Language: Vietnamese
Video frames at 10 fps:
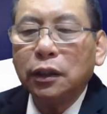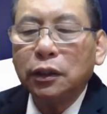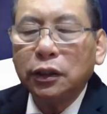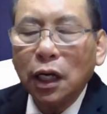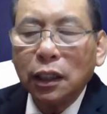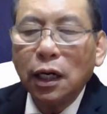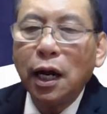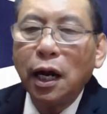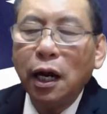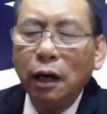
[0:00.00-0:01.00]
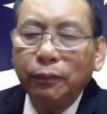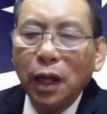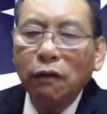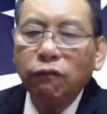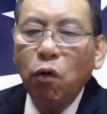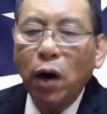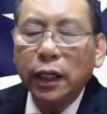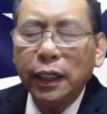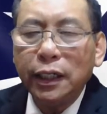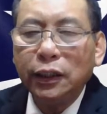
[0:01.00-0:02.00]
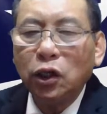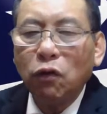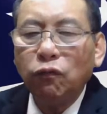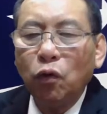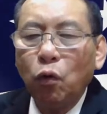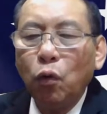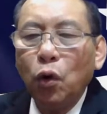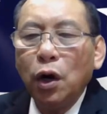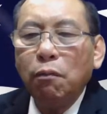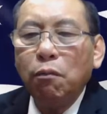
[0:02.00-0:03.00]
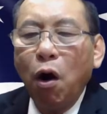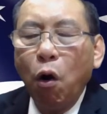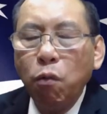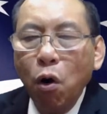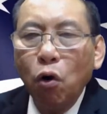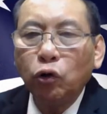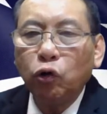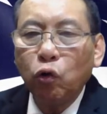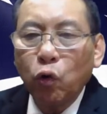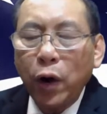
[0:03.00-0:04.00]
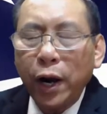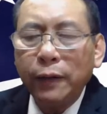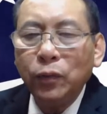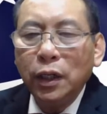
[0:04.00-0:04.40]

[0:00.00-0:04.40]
rất là hợp tác với Hoa Kỳ trong vụ mà ủng hộ cho Ukraine